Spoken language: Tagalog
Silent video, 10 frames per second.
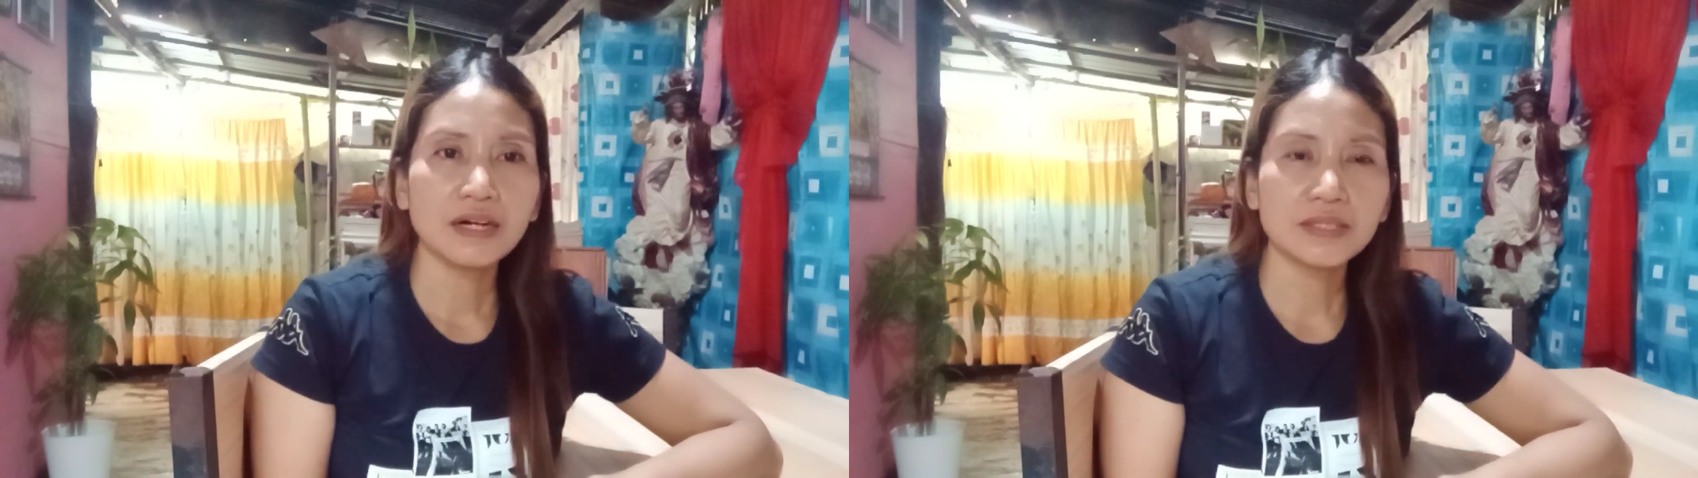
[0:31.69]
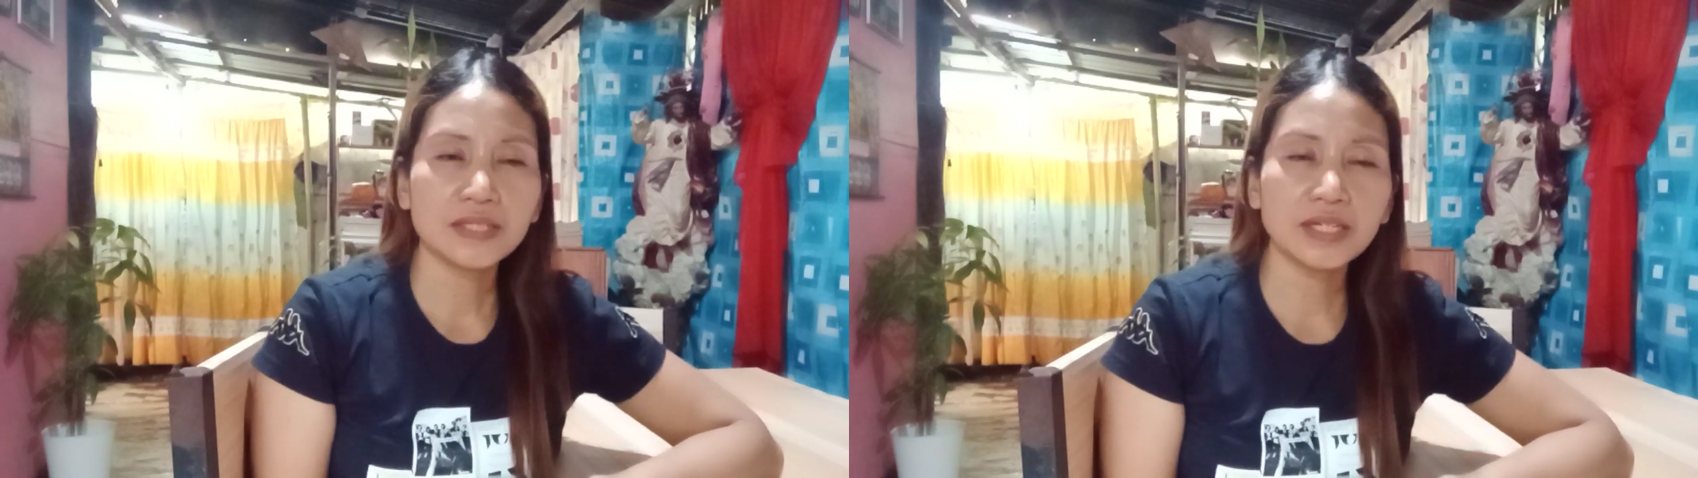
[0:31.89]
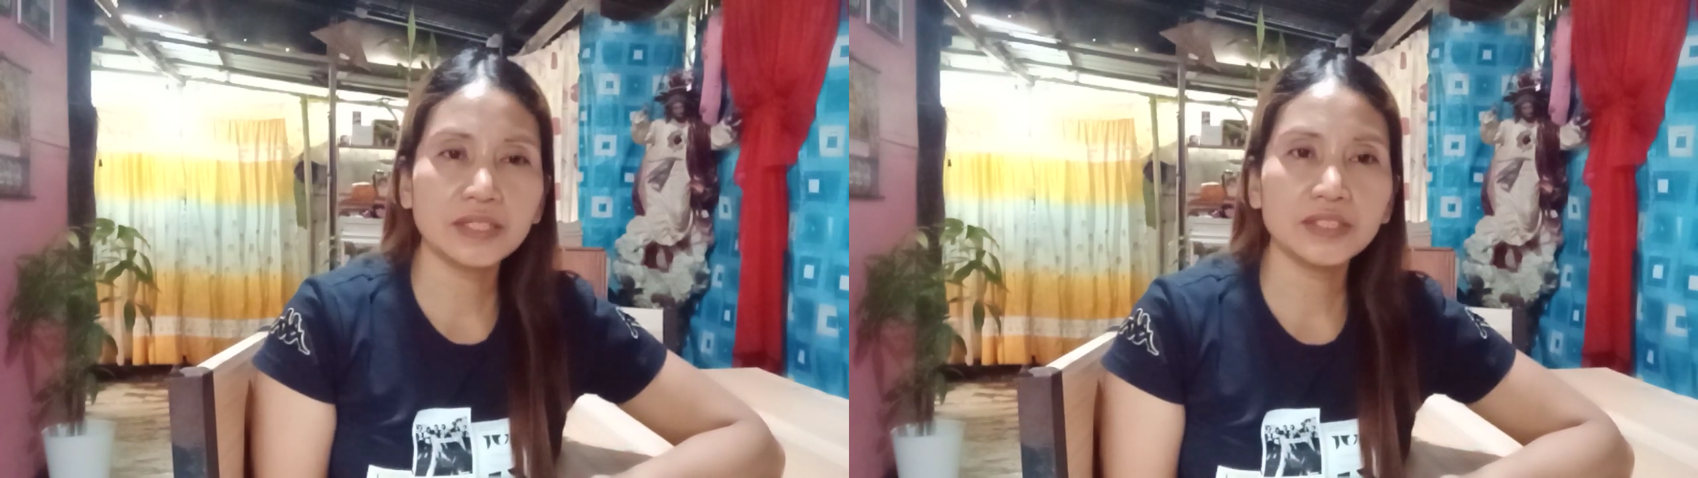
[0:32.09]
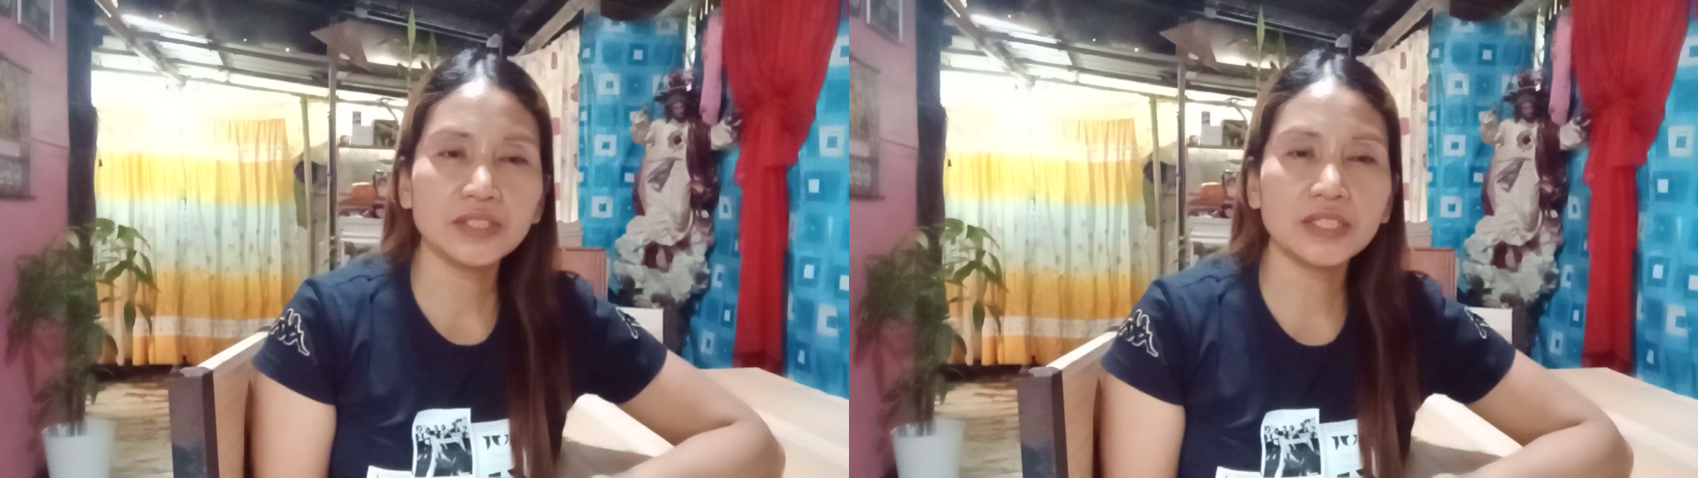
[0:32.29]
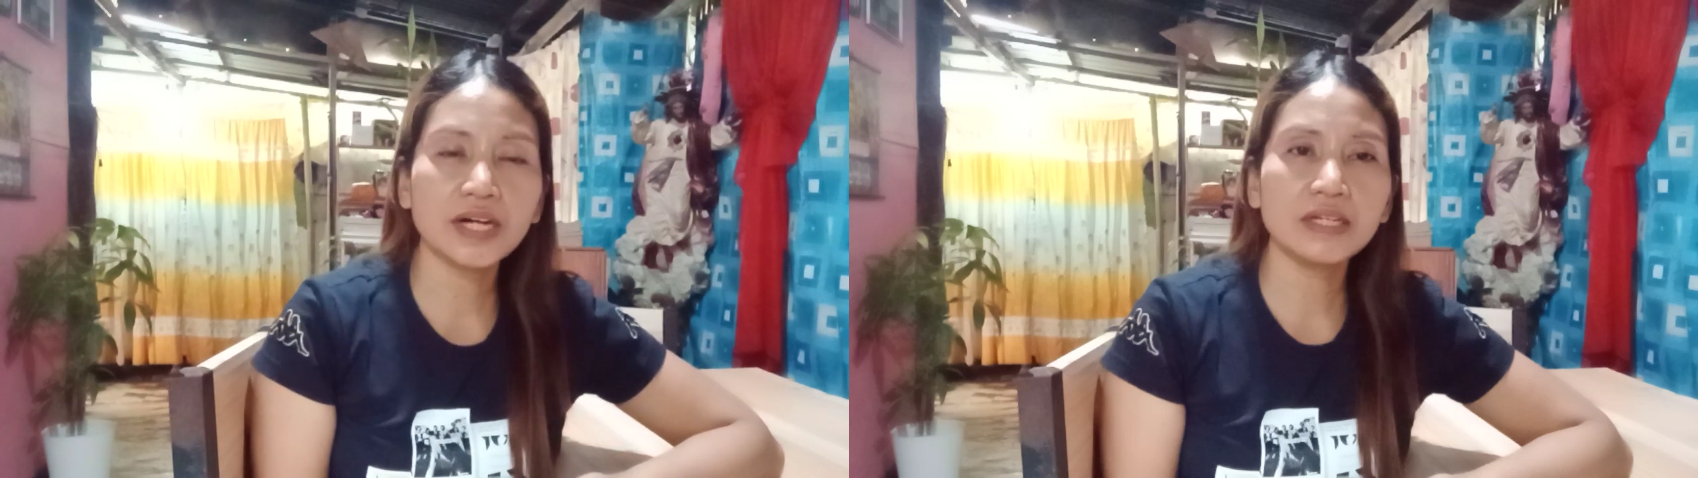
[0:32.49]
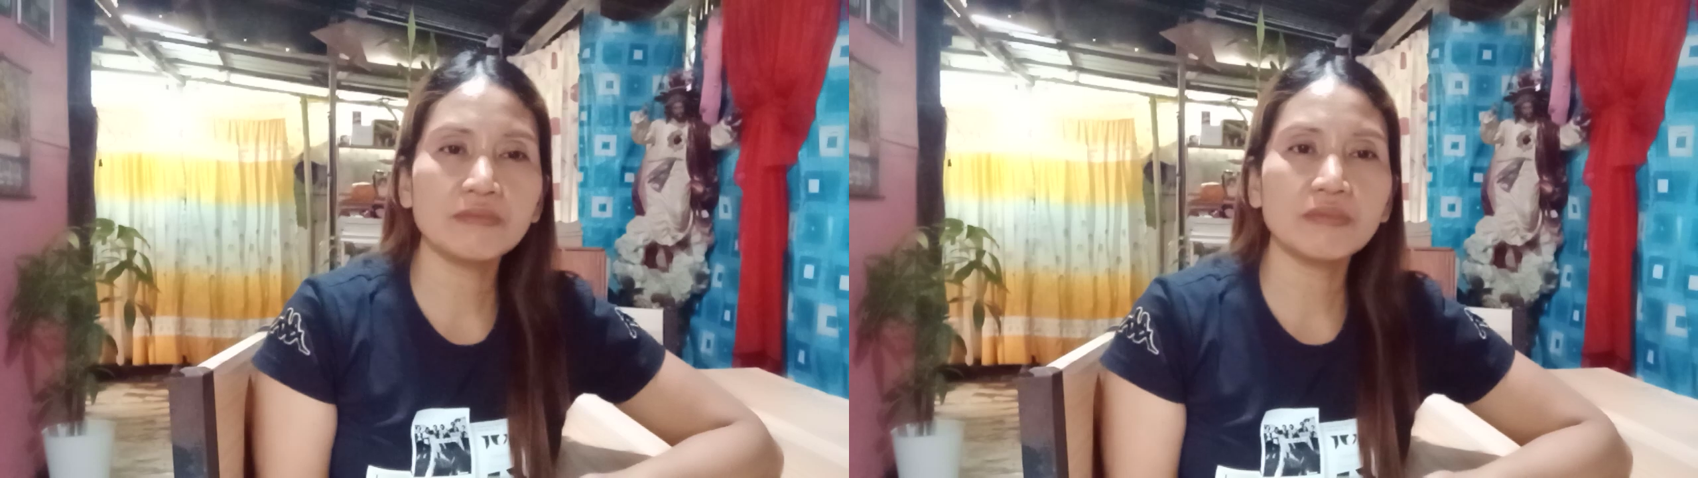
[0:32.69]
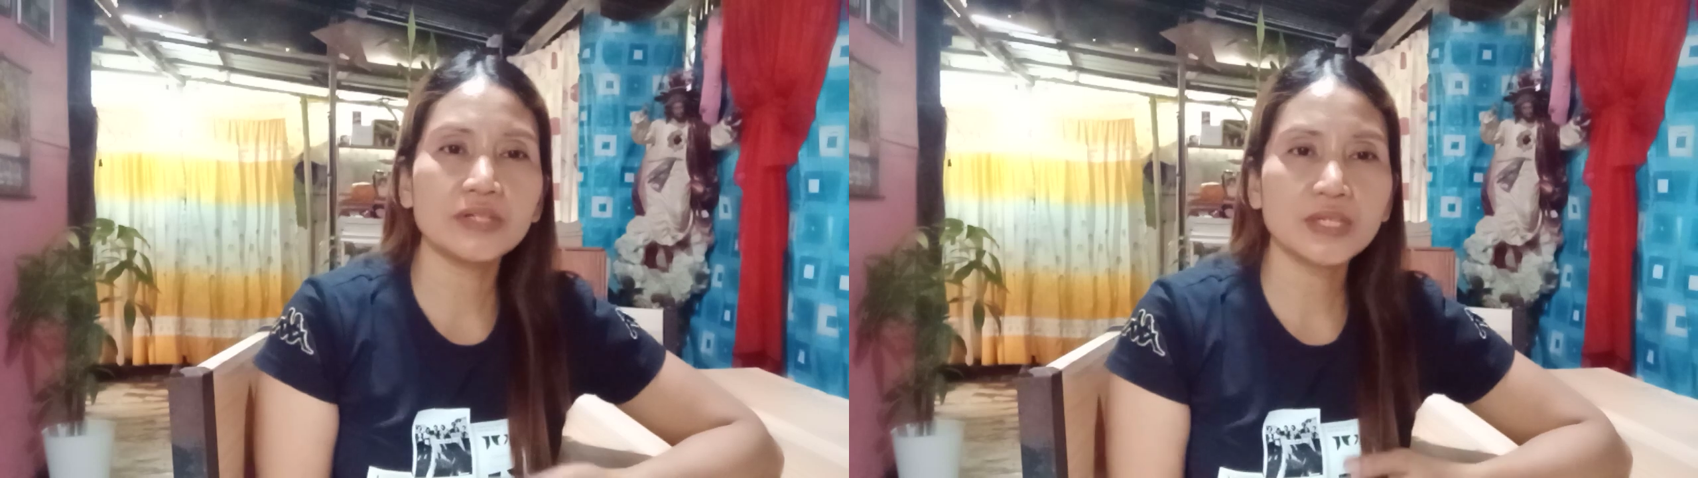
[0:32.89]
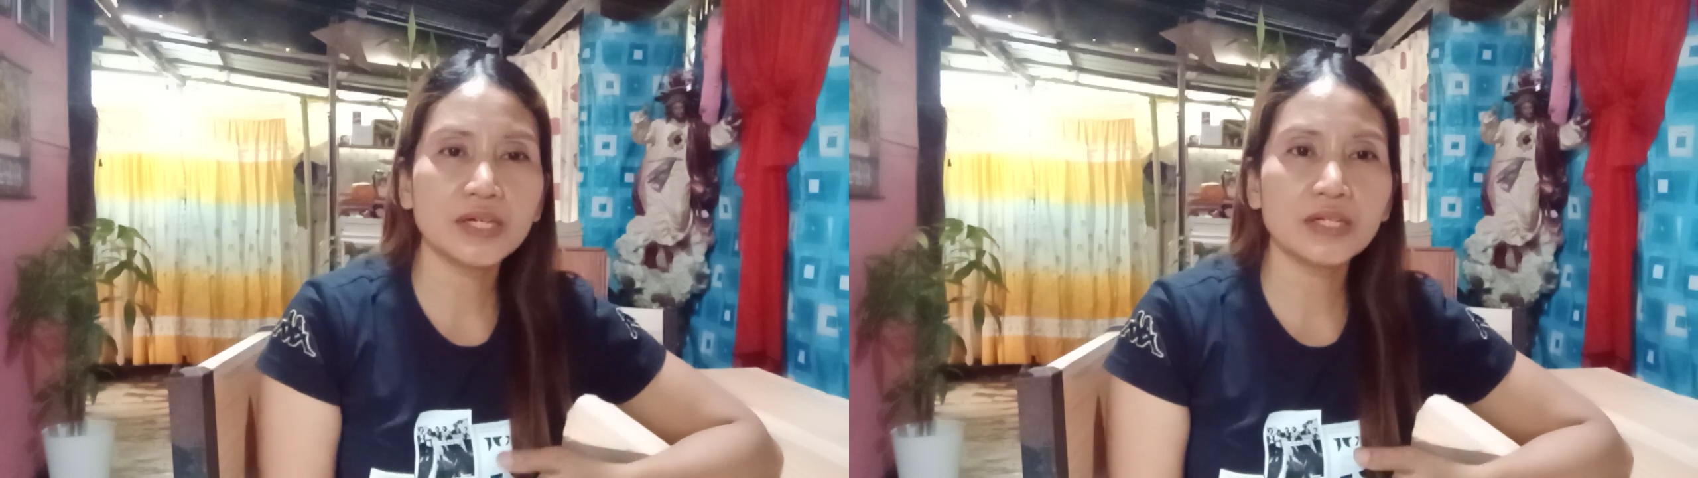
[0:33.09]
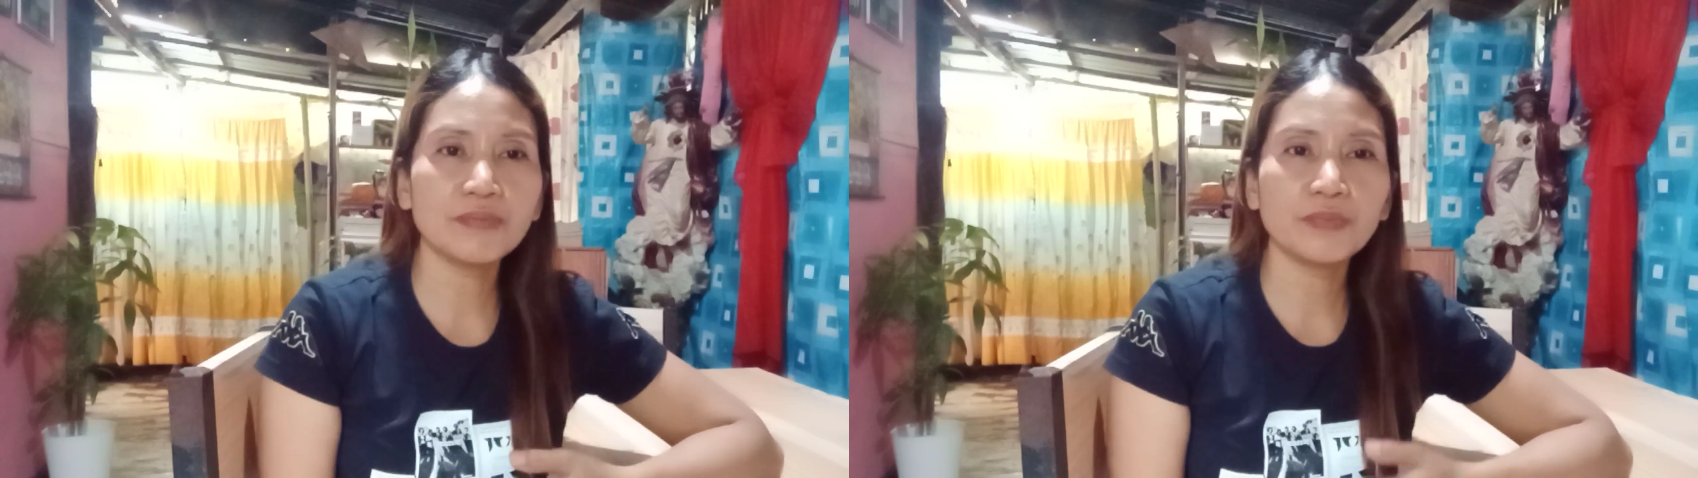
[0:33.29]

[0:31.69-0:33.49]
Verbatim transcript: second year anniversary